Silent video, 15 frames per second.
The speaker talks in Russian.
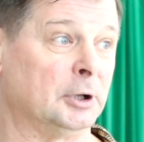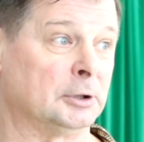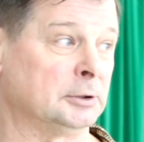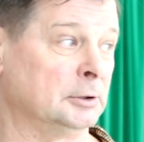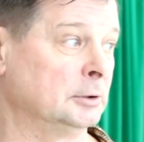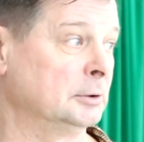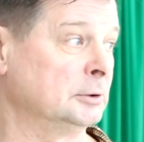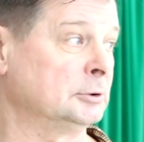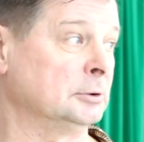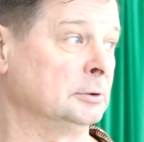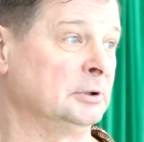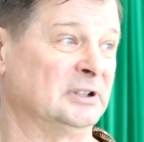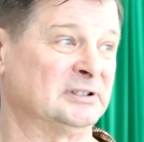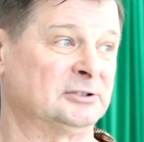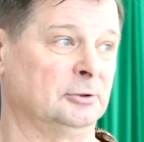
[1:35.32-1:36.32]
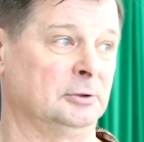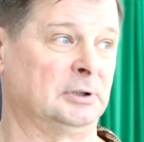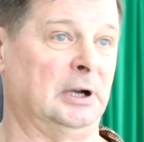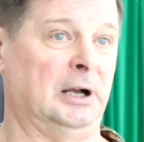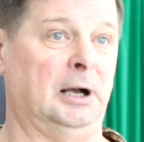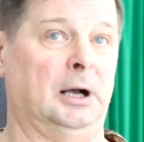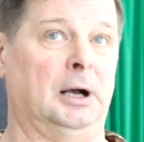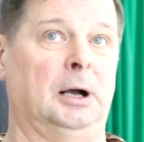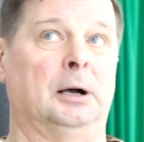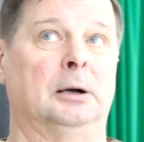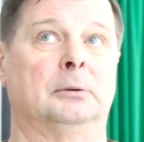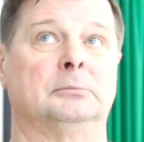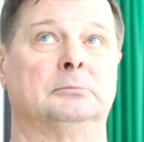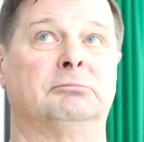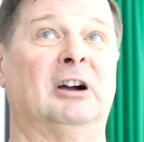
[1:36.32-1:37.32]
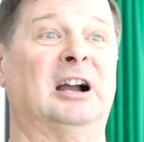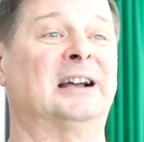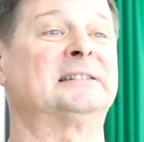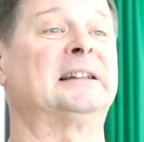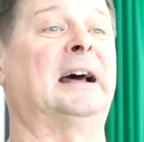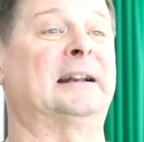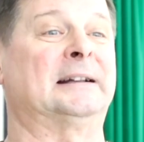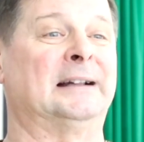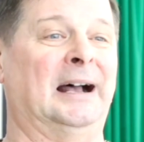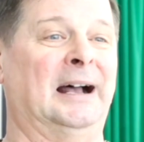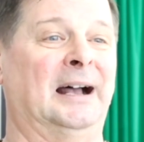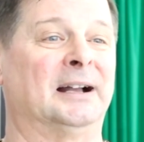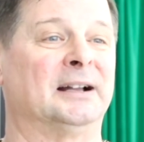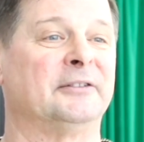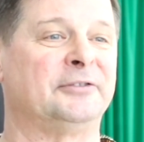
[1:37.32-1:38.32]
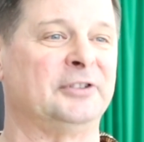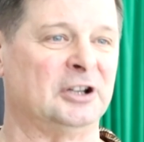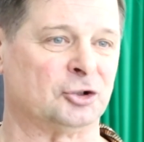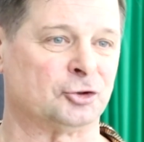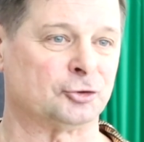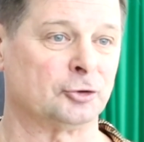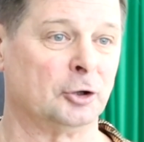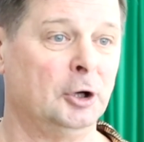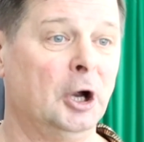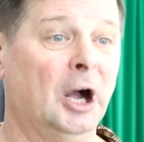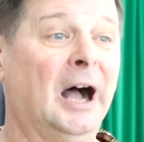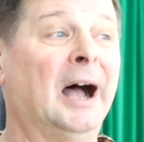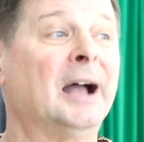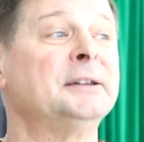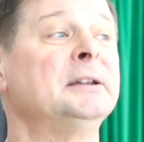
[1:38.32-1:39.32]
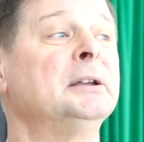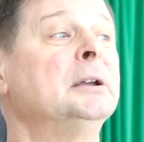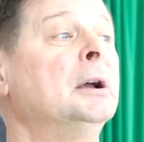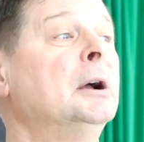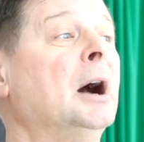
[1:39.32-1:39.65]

это, – это настолько благодарная вещь. Они